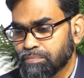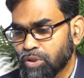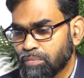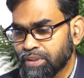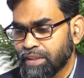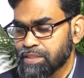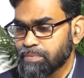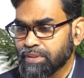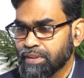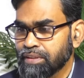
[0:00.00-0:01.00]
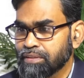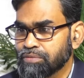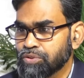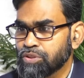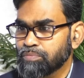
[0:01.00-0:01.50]
মোহাম্মদুল হাসপাতালে
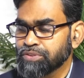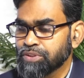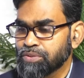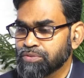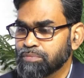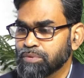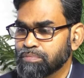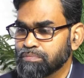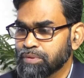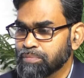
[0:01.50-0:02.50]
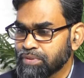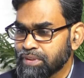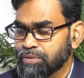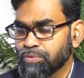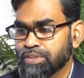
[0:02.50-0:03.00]
দুশো পঞ্চাশ শয্যার
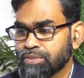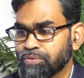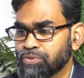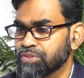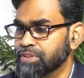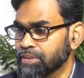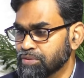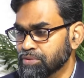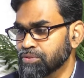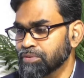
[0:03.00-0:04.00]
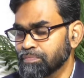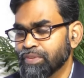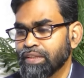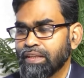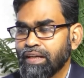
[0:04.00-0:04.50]
বিপরীতে রুগী ছিল দুশো ছিয়াত্তর জন
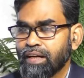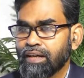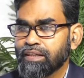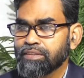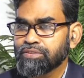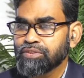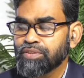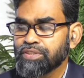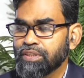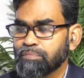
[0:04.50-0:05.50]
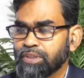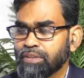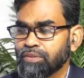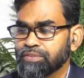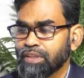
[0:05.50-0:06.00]
আর শহীদ জিয়া
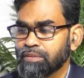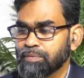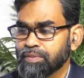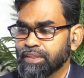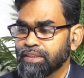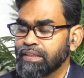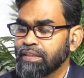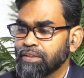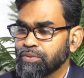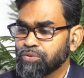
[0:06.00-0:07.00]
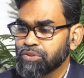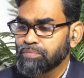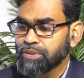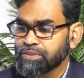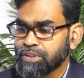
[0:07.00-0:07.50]
মেডিকেল কলেজ হাসপাতালে দুশো
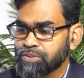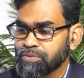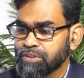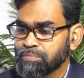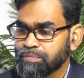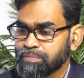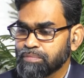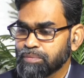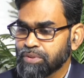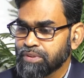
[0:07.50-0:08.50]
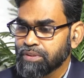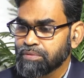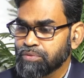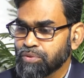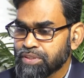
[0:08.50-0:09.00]
পঞ্চাশ শয্যার বিপরীতে
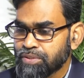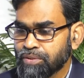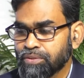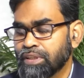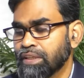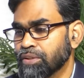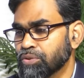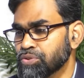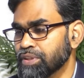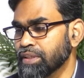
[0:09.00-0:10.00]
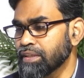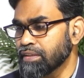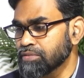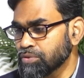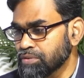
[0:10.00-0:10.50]
রুগী ছিল দুশো
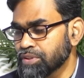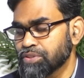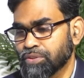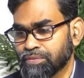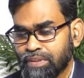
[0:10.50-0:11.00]
ছত্রিশ জন